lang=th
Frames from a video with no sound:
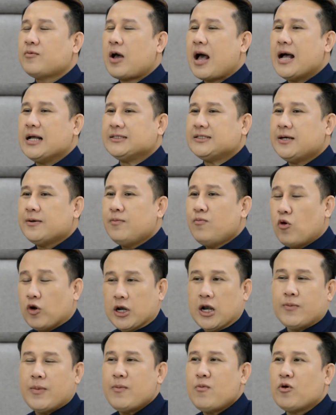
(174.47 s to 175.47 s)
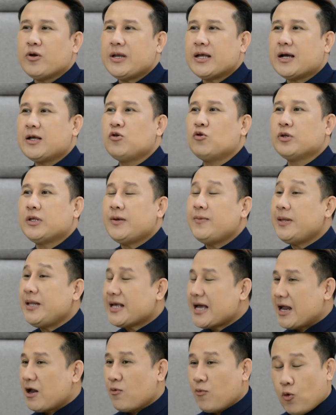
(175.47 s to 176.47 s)
อาจจะหมดหรือไม่หมดเนี่ยก็อยู่ที่วิธี
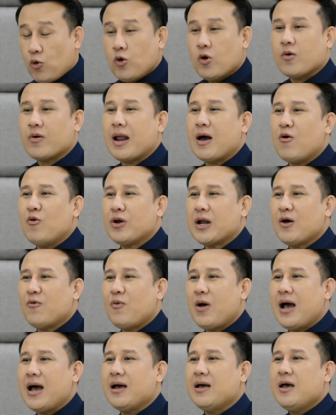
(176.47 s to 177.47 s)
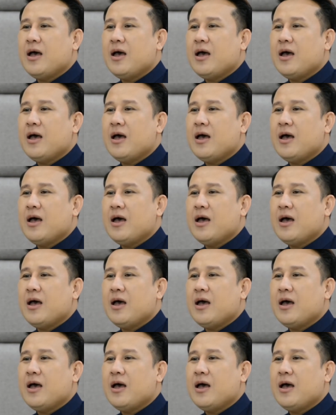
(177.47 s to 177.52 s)
การของพูดของเรานะครับ ว่า